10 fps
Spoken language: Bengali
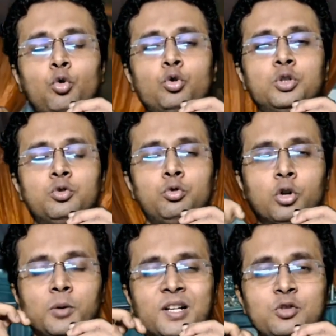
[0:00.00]
জোল হতে শুরু
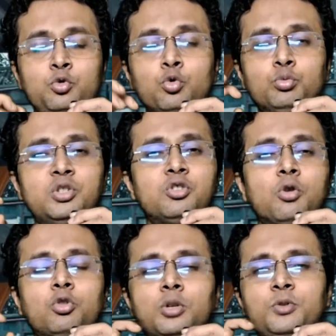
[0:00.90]
করলো মানে
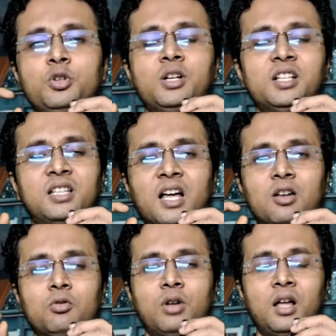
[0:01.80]
যুক্তিসঙ্গত বিষয়টাই
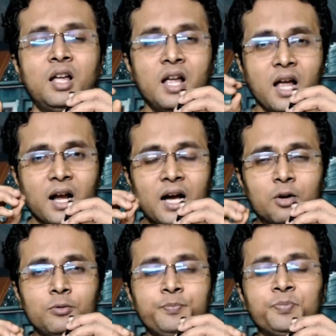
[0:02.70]
দাঁড়ালো না
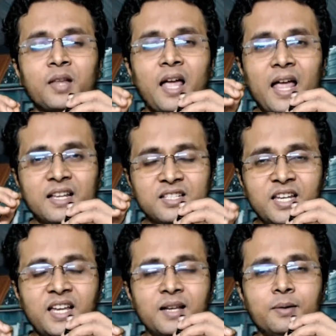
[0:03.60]
কারণ
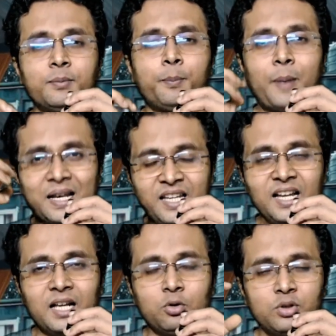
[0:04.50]
সে
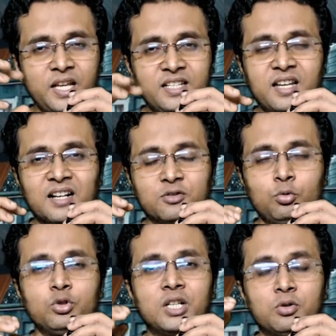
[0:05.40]
পালিয়ে গেল এই
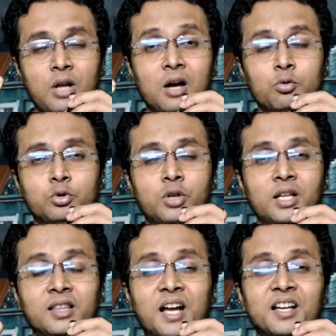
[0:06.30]
টাস্কগুলো যেন না করতে
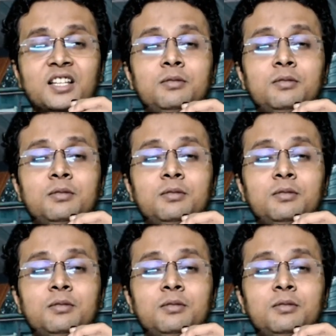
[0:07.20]
হয় তাকে